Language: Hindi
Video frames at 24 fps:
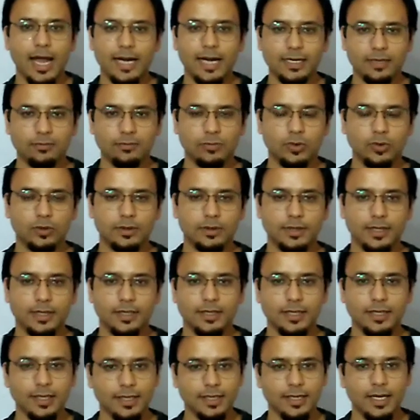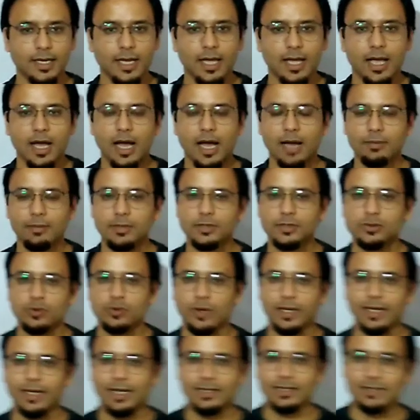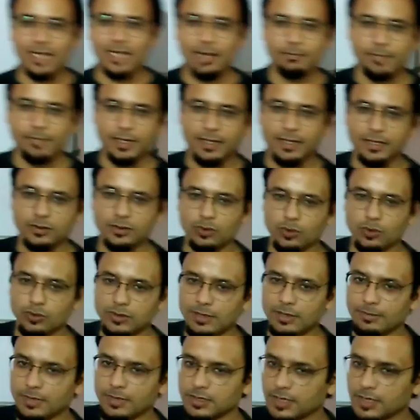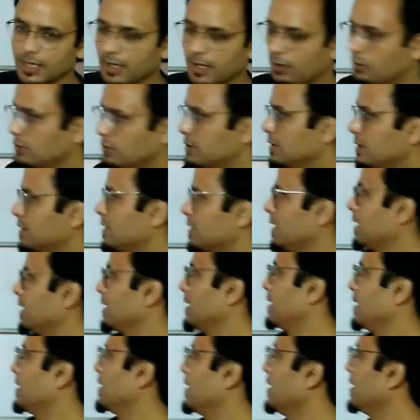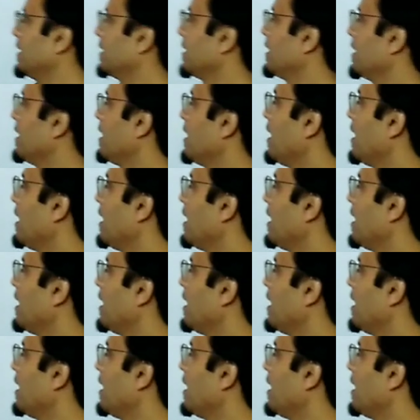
एटम बोलते हैं ठीक अब इसको एक एग्जाम्पल के थ्रू समझने की कोशिश कर रहे हैं ठीक